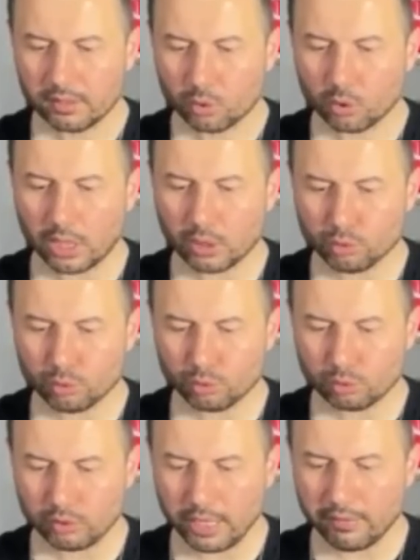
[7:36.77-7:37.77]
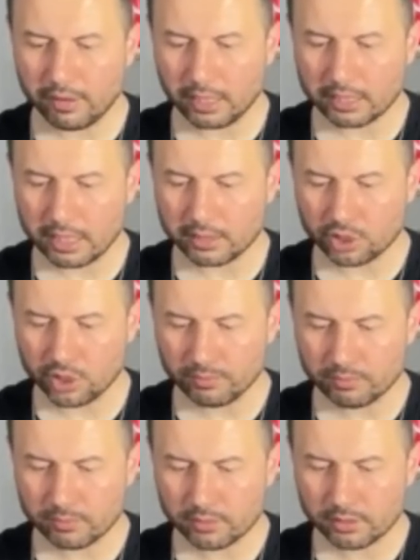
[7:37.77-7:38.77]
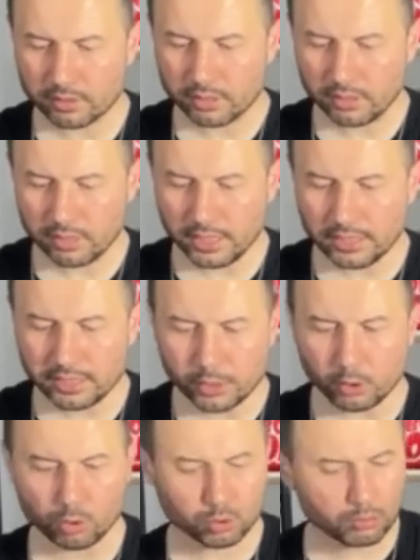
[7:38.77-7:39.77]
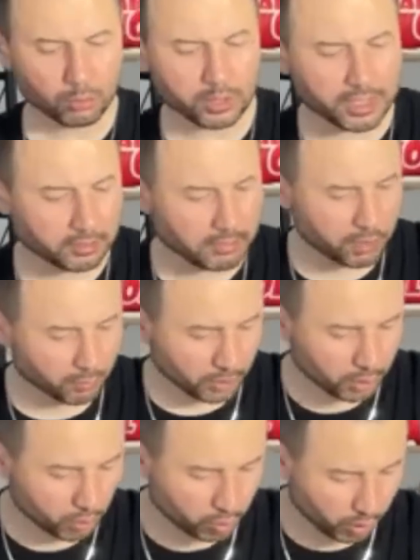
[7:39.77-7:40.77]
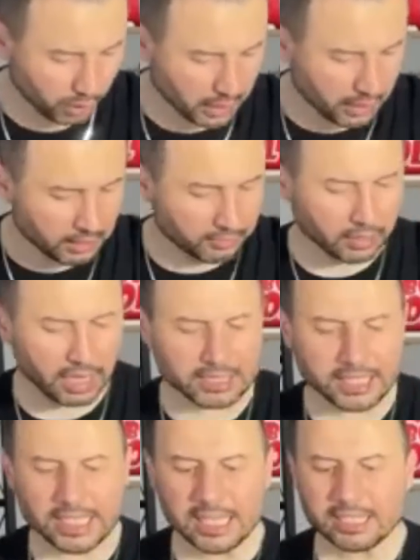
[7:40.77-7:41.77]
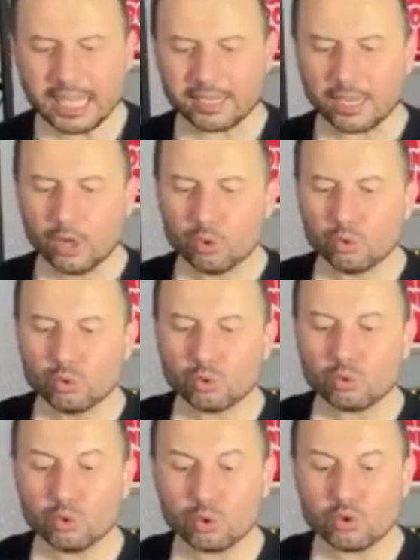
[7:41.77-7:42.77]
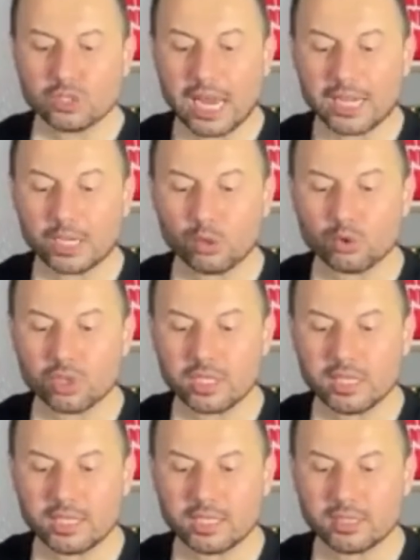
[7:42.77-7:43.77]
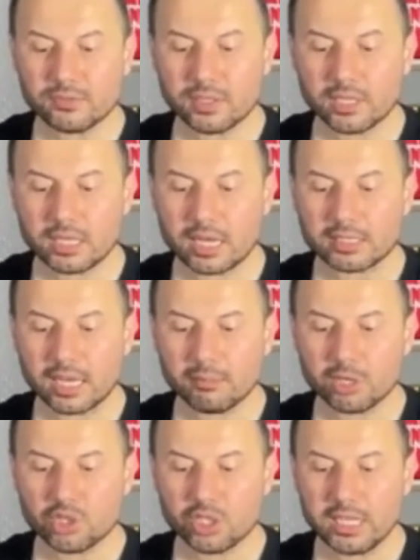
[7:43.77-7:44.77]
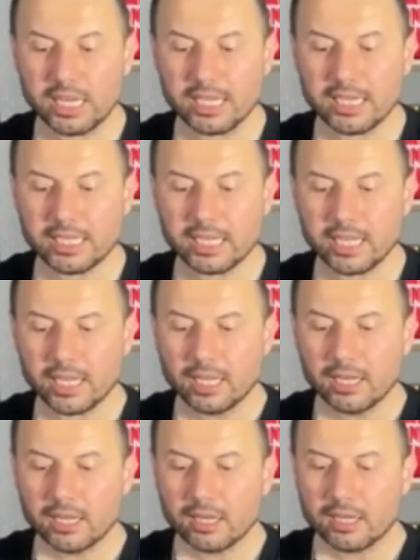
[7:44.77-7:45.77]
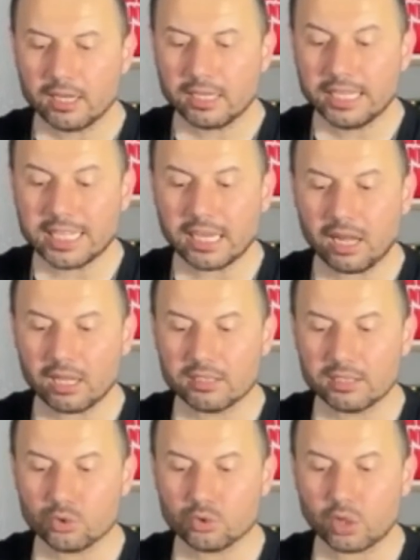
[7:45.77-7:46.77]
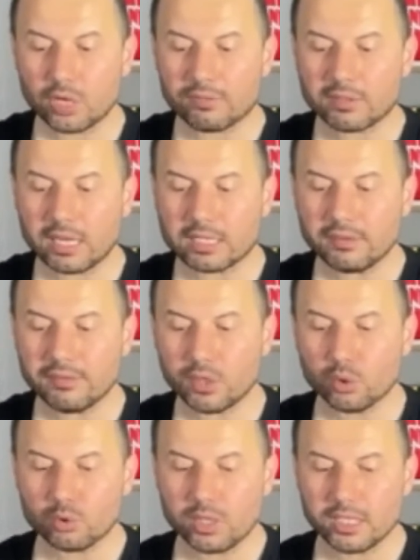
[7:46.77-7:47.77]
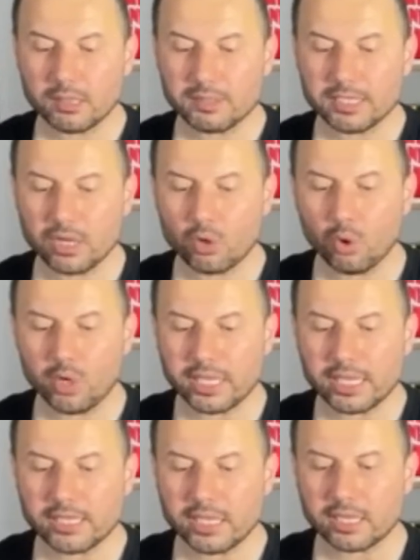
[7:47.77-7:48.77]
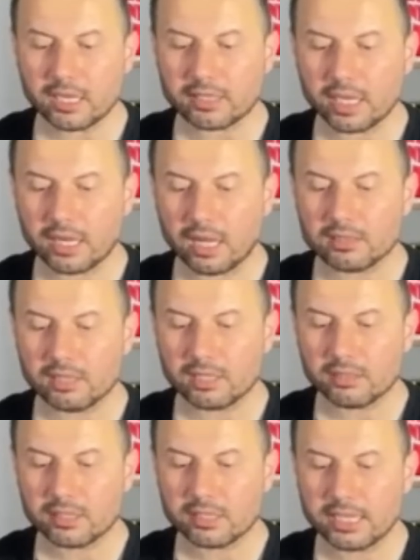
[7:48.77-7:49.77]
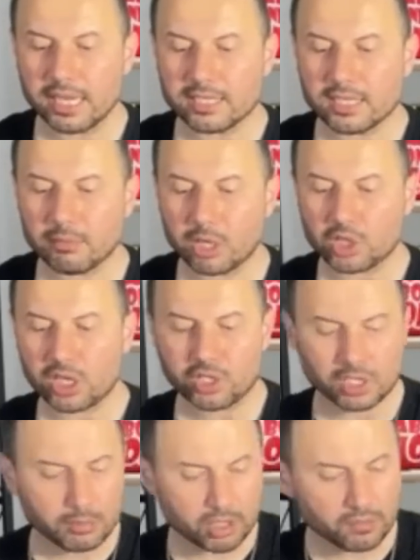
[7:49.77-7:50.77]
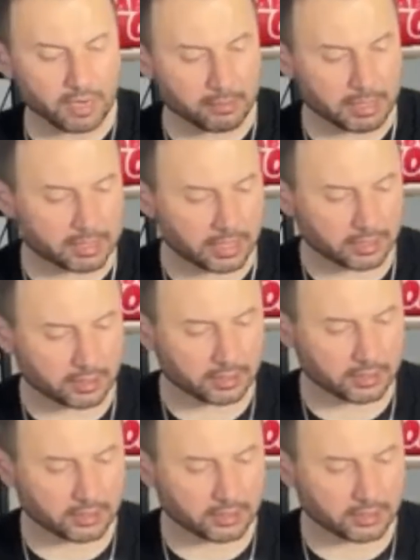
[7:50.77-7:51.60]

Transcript: Konanç Kudurtur eyvallah kardeşim. TT'de okudum. O da Yılmaz Vural istiyor. Fatih İlter. Unuttunuz Sergen Hoca'nın 7-0'lık Hatay maçı ile ilgili ligi aldığını son haftalarda veriyordu ligi bize. Öyle 7'lik Hatay 6'lık GS Başakşehir maçı vermezler.